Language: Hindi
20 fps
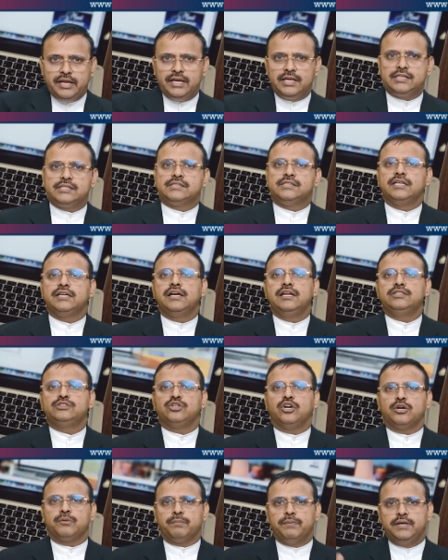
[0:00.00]
एक सिंगल
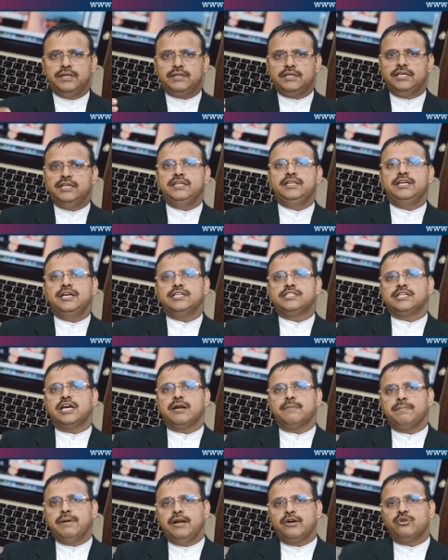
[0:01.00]
शॉट में तीन या
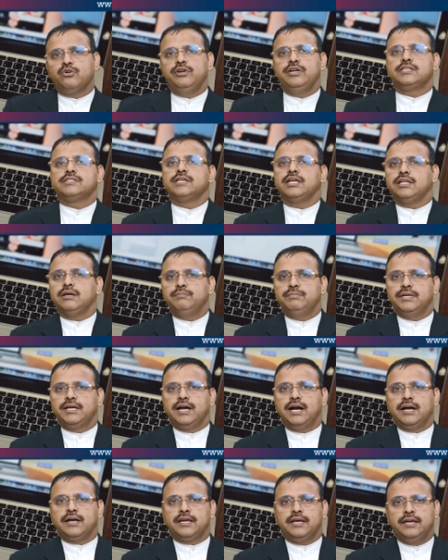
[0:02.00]
चार प्लान को एक साथ आप
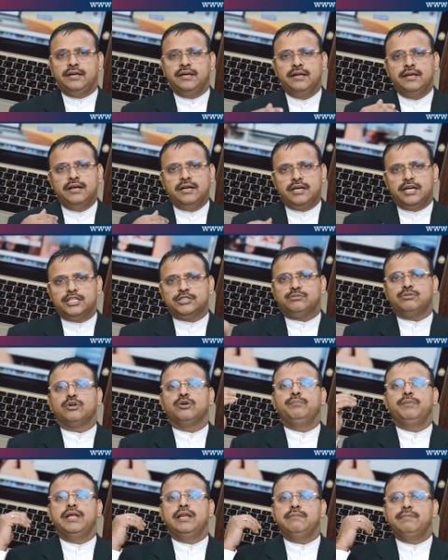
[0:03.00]
दिखा के कस्टमर
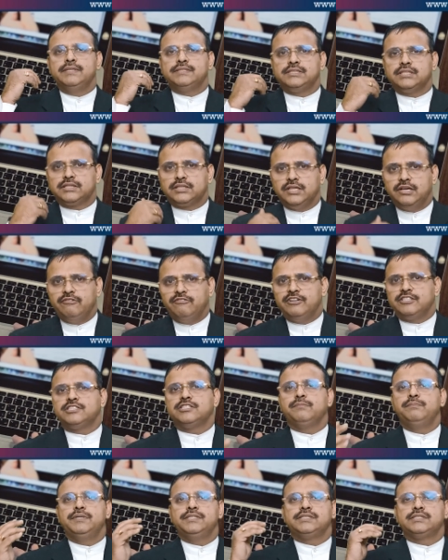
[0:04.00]
को मेल भेज सकते हैं
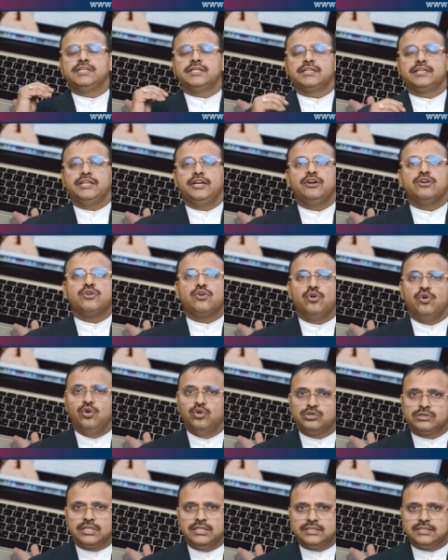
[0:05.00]
व्हाट्सएप भेज सकते हैं और
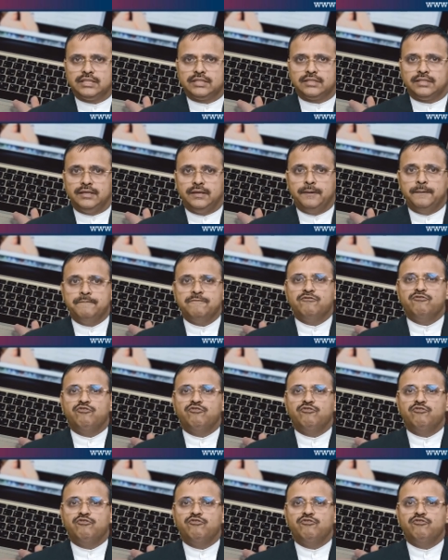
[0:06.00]
क्लोज कर सकते हैं